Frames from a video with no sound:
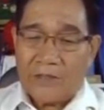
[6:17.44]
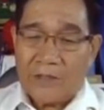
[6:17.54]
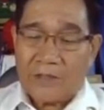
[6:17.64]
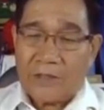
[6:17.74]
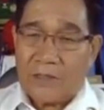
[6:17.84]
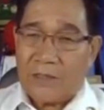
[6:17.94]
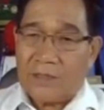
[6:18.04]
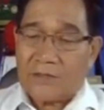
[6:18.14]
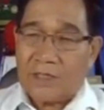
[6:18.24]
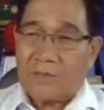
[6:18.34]
basic
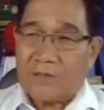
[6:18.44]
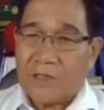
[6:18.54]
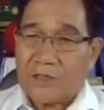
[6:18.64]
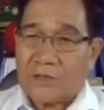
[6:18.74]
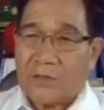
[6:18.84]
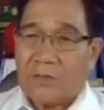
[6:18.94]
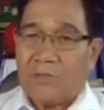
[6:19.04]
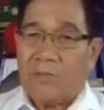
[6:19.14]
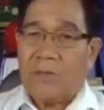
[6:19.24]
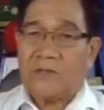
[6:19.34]
uh, services
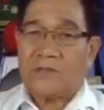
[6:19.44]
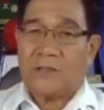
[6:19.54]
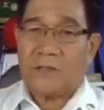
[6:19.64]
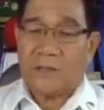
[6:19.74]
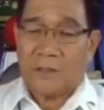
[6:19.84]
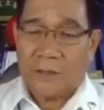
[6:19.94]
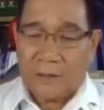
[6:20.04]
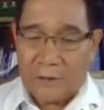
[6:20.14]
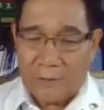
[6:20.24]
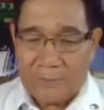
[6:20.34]
or basic
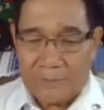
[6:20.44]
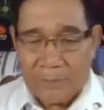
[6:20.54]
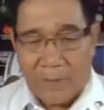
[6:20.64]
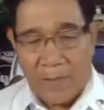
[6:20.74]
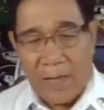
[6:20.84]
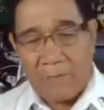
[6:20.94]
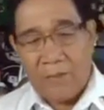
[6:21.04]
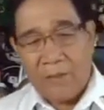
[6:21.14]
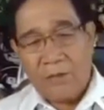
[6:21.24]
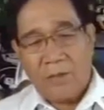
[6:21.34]
uh,
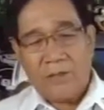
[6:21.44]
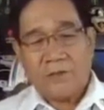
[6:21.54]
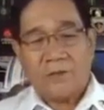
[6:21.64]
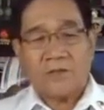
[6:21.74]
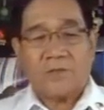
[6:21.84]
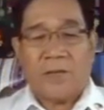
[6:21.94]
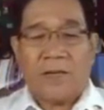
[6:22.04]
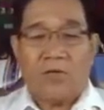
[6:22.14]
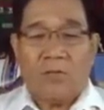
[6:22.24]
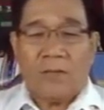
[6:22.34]
ameliorations
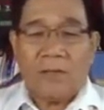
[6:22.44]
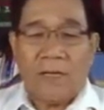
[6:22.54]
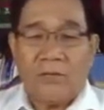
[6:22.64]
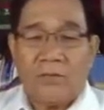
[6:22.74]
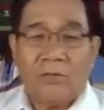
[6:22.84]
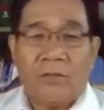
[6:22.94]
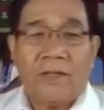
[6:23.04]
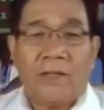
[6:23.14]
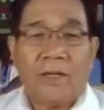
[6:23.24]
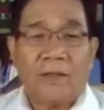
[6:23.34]
para gumanda yung
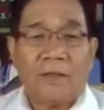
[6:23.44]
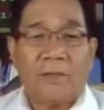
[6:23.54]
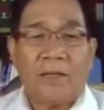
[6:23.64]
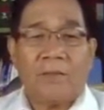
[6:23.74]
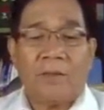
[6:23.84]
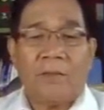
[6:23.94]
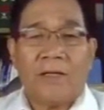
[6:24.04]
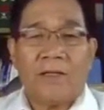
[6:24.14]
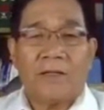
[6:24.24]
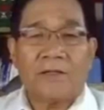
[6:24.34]
buhay ng ating mga
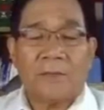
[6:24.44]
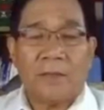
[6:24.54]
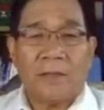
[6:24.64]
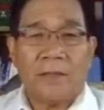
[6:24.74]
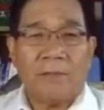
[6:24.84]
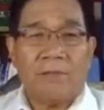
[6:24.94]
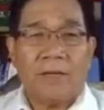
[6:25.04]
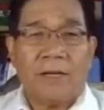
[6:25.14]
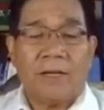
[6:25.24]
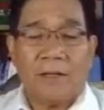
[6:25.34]
kababayan sa mga
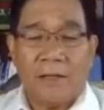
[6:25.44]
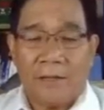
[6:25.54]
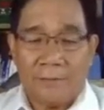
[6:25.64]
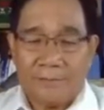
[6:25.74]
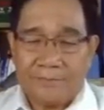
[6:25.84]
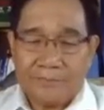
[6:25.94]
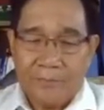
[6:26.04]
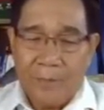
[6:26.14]
barangay na yan.